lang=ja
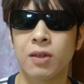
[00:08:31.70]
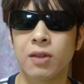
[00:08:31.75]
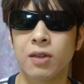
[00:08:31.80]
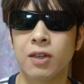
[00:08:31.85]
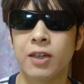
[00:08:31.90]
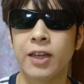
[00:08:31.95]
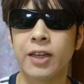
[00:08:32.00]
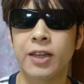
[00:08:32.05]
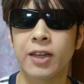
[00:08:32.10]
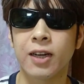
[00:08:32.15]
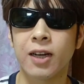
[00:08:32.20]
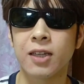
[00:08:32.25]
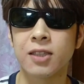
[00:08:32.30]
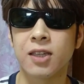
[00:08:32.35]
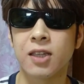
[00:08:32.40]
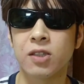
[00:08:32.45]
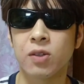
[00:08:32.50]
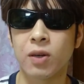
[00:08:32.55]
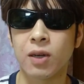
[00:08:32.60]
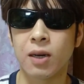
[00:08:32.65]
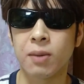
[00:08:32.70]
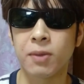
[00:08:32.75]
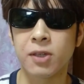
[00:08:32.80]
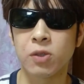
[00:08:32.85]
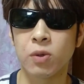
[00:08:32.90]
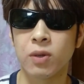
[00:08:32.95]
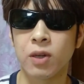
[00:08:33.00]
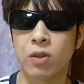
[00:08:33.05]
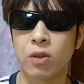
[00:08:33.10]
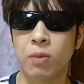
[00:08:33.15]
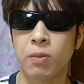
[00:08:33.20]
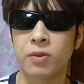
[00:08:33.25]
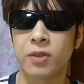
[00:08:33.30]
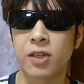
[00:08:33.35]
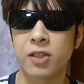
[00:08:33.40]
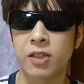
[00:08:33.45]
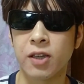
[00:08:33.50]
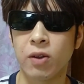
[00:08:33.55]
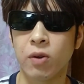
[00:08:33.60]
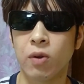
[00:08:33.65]
利益が発生するからまあそうだと思うんで
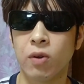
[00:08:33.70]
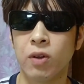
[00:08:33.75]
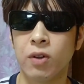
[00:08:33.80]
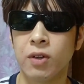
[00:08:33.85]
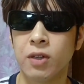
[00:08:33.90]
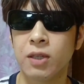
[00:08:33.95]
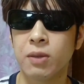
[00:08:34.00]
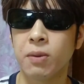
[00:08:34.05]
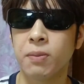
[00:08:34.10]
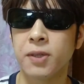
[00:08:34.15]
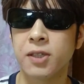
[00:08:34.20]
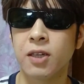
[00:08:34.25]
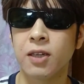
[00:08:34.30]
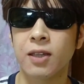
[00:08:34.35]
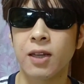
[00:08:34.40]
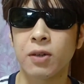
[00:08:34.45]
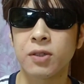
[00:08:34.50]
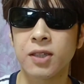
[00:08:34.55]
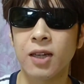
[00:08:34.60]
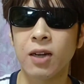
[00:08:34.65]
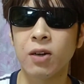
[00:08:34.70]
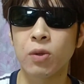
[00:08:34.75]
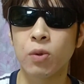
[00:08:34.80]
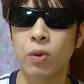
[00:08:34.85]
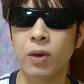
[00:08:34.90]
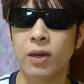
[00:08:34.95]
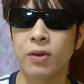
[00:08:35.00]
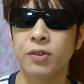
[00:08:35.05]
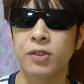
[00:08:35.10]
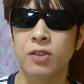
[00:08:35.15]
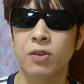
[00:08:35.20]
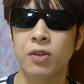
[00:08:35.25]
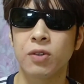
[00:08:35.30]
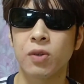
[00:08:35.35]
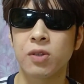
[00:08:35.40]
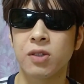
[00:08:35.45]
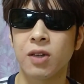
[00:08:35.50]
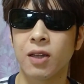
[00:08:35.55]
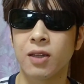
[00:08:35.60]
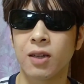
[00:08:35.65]
すけど、でも別にたくさんある動画のうちの一
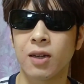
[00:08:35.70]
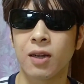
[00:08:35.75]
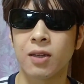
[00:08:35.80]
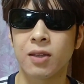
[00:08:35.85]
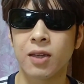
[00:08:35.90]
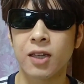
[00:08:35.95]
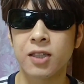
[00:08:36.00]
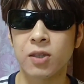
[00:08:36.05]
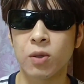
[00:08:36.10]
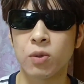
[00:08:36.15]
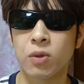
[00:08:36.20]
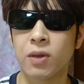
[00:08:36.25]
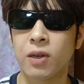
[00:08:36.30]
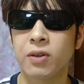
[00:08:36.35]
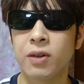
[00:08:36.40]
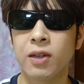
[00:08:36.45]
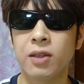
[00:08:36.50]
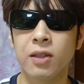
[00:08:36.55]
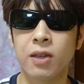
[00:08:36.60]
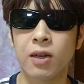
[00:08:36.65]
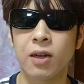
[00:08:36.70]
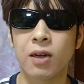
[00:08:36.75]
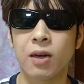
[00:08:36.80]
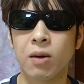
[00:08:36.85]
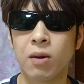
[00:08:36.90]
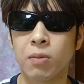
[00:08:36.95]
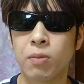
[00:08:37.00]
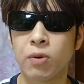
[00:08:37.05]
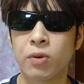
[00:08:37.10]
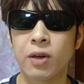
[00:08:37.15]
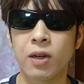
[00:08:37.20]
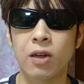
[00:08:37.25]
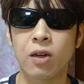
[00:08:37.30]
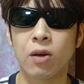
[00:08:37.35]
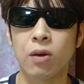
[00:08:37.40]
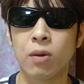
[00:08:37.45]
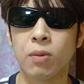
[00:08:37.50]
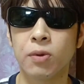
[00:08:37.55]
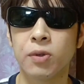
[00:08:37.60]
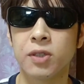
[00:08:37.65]
つなんだから大したことなくねってなんか僕なんか
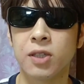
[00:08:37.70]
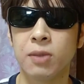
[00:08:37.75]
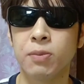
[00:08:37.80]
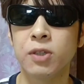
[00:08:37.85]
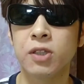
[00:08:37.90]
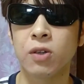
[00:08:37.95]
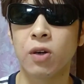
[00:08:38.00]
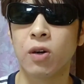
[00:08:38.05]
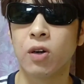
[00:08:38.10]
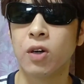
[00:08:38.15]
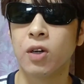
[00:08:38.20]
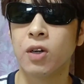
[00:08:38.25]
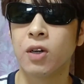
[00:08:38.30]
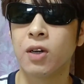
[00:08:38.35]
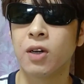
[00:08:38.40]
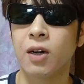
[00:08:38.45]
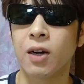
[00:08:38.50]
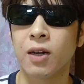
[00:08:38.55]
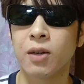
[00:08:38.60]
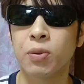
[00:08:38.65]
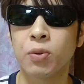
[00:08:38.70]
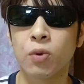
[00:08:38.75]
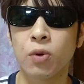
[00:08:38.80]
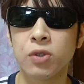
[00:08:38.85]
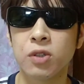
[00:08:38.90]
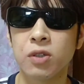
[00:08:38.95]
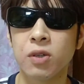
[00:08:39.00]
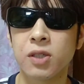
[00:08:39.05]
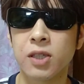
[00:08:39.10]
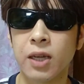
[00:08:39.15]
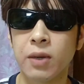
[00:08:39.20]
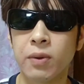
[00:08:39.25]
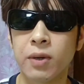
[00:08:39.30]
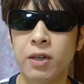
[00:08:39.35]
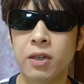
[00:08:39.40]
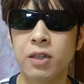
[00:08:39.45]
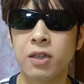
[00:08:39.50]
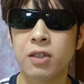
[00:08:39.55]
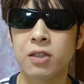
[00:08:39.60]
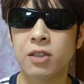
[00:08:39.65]
思うし、むしろあれ不幸中の幸
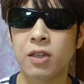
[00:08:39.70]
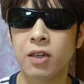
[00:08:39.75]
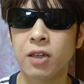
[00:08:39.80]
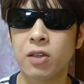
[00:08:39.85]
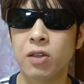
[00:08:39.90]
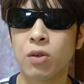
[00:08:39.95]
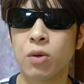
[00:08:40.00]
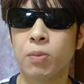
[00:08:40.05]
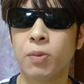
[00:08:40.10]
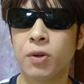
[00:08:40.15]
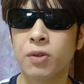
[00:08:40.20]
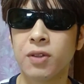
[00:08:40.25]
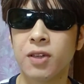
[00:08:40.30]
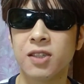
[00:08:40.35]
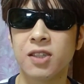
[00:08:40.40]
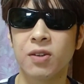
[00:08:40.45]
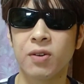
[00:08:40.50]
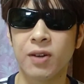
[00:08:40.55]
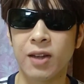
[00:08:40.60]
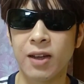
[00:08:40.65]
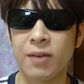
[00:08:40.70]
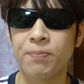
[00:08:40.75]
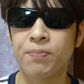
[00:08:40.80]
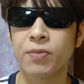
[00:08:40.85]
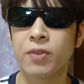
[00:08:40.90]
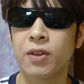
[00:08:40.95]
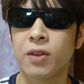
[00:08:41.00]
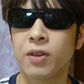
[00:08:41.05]
いじゃねって思うんですよね。